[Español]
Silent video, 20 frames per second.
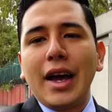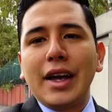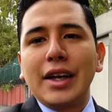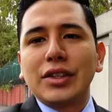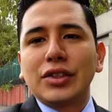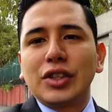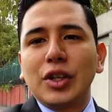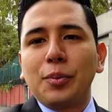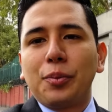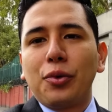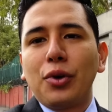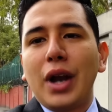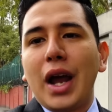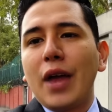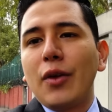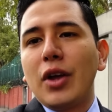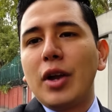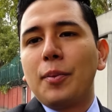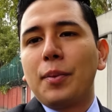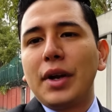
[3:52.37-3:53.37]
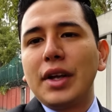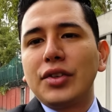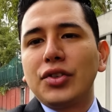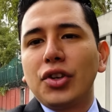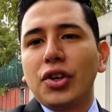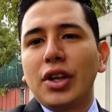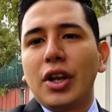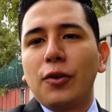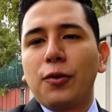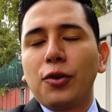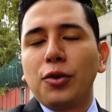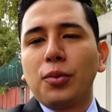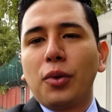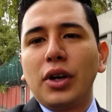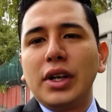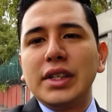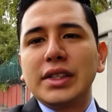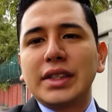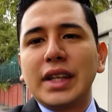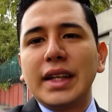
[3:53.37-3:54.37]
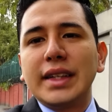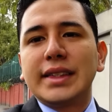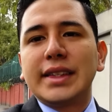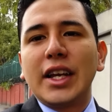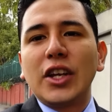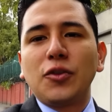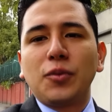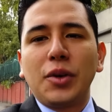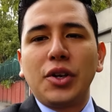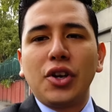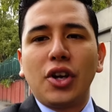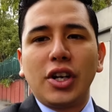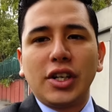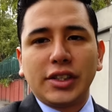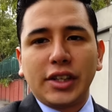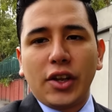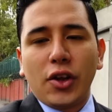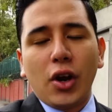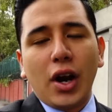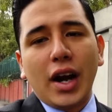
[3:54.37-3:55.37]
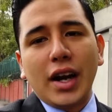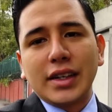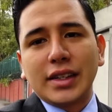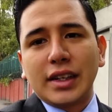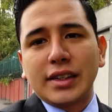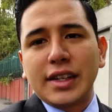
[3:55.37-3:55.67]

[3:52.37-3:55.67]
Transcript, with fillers: ha estipulado el precio del futbolista en 6 millones de dólares,